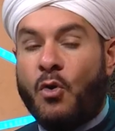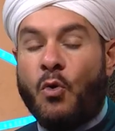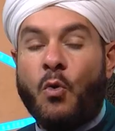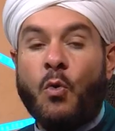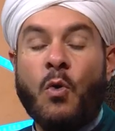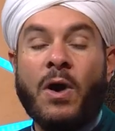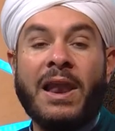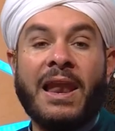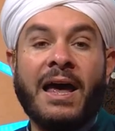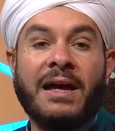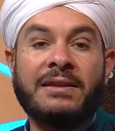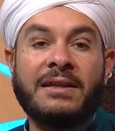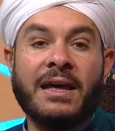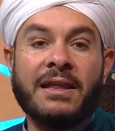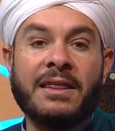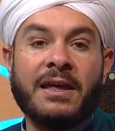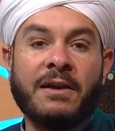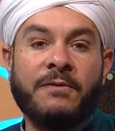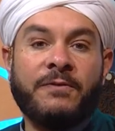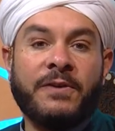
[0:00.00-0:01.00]
ولا
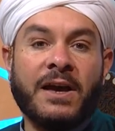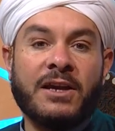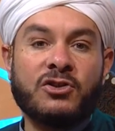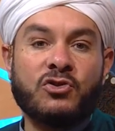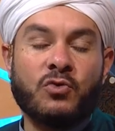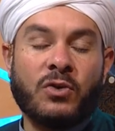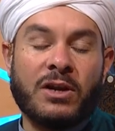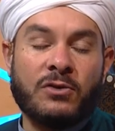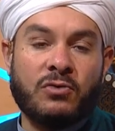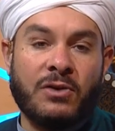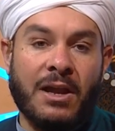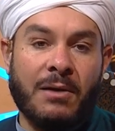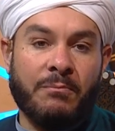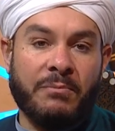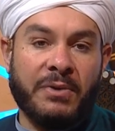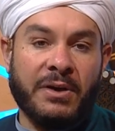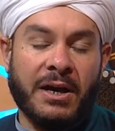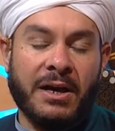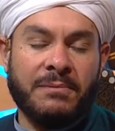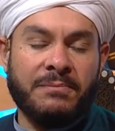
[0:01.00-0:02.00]
تظهر فيها صورة
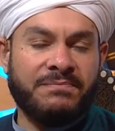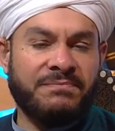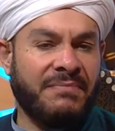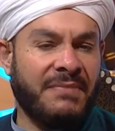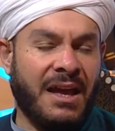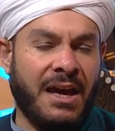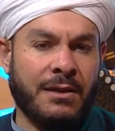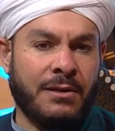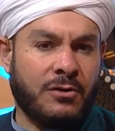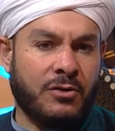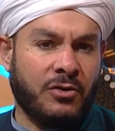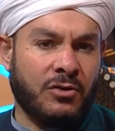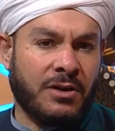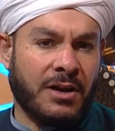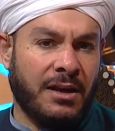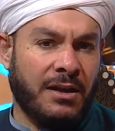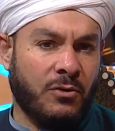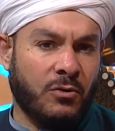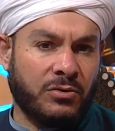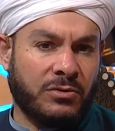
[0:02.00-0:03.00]
الأنبياء اذكر
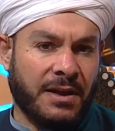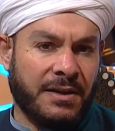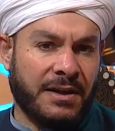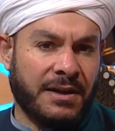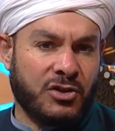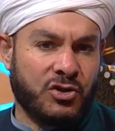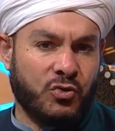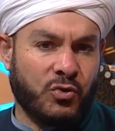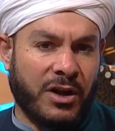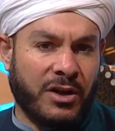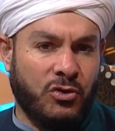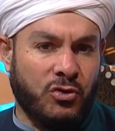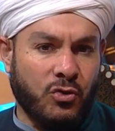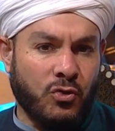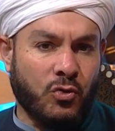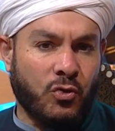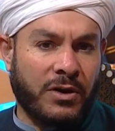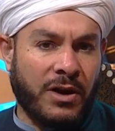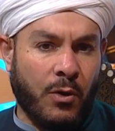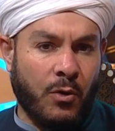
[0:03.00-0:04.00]
أنه تظهر صورة
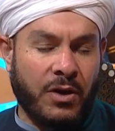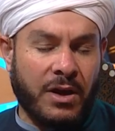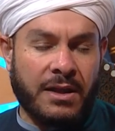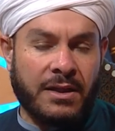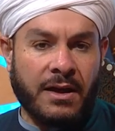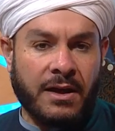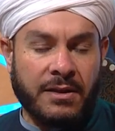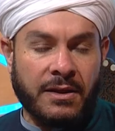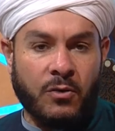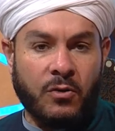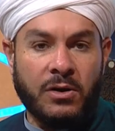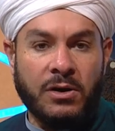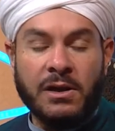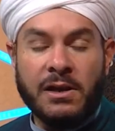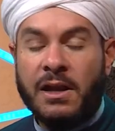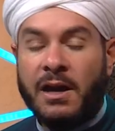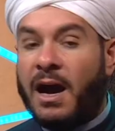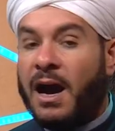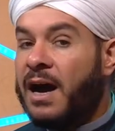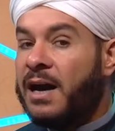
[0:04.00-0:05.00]
نور أو كذا ضوء
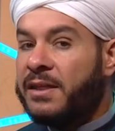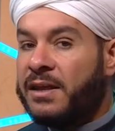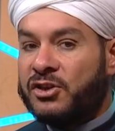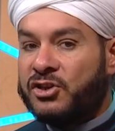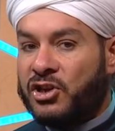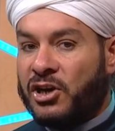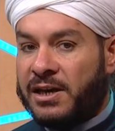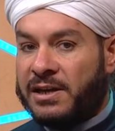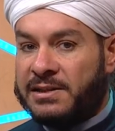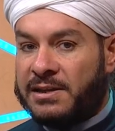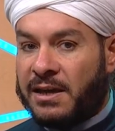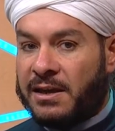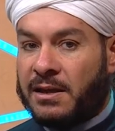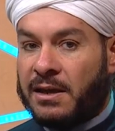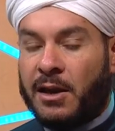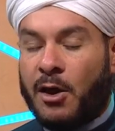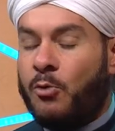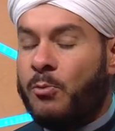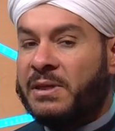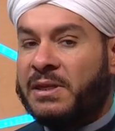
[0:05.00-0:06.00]
هذا جائز أيضا
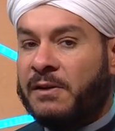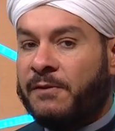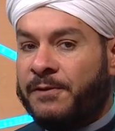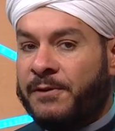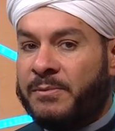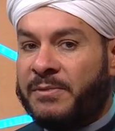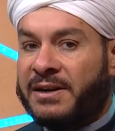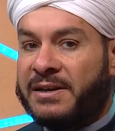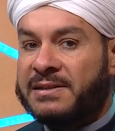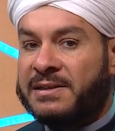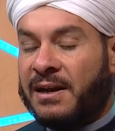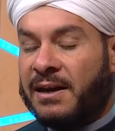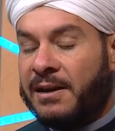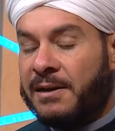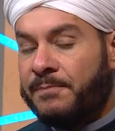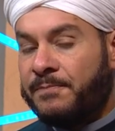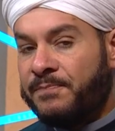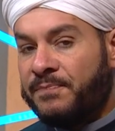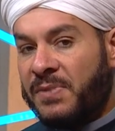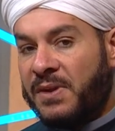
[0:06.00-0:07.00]
أو مثل فيلم الرسالة
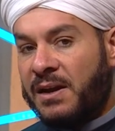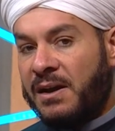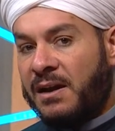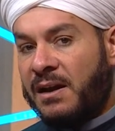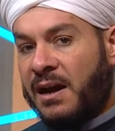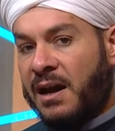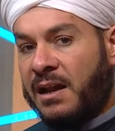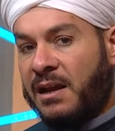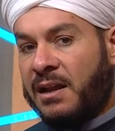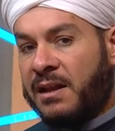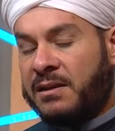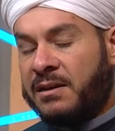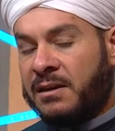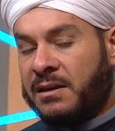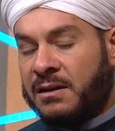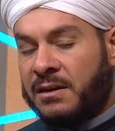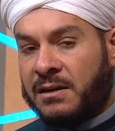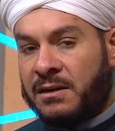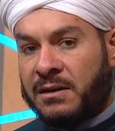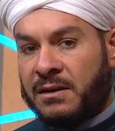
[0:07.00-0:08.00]

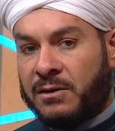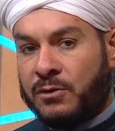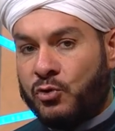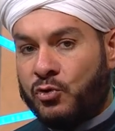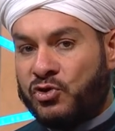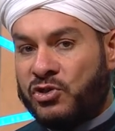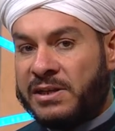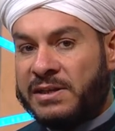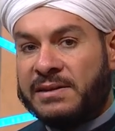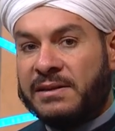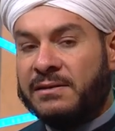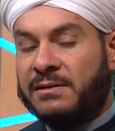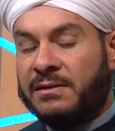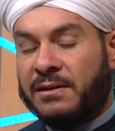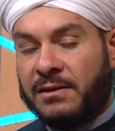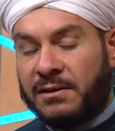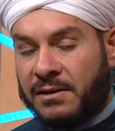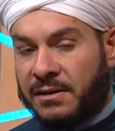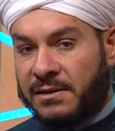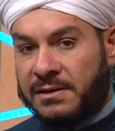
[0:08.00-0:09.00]
الذي يجسد
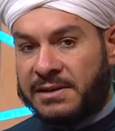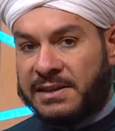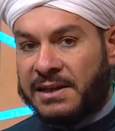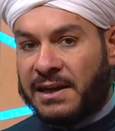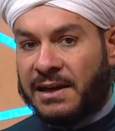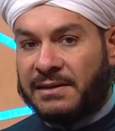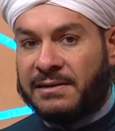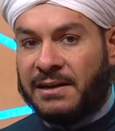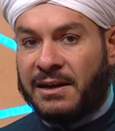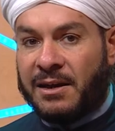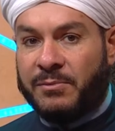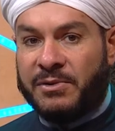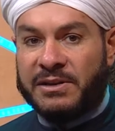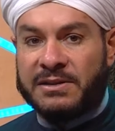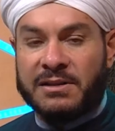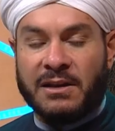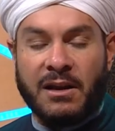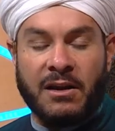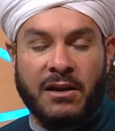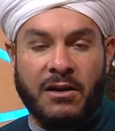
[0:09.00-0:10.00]
سيرة النبي
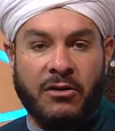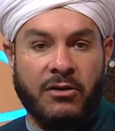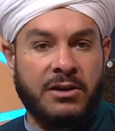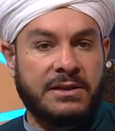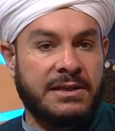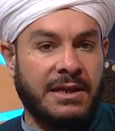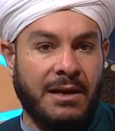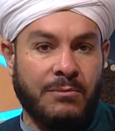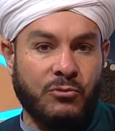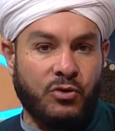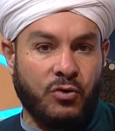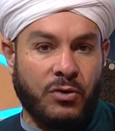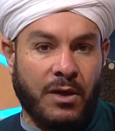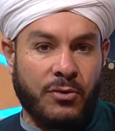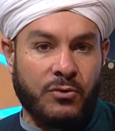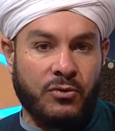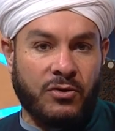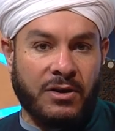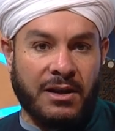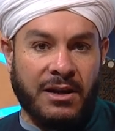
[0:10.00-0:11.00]
صلى الله عليه وسلم دون
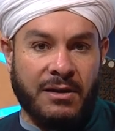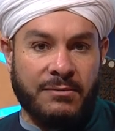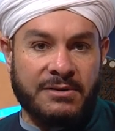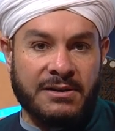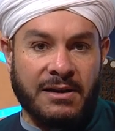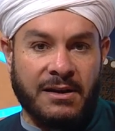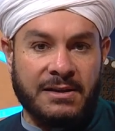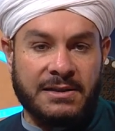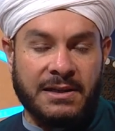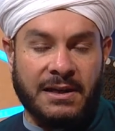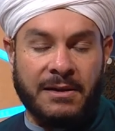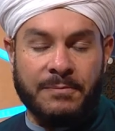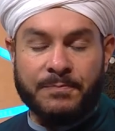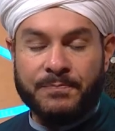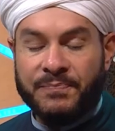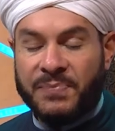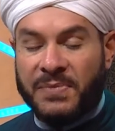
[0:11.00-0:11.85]
ظهور النبي صلى الله عليه وسلم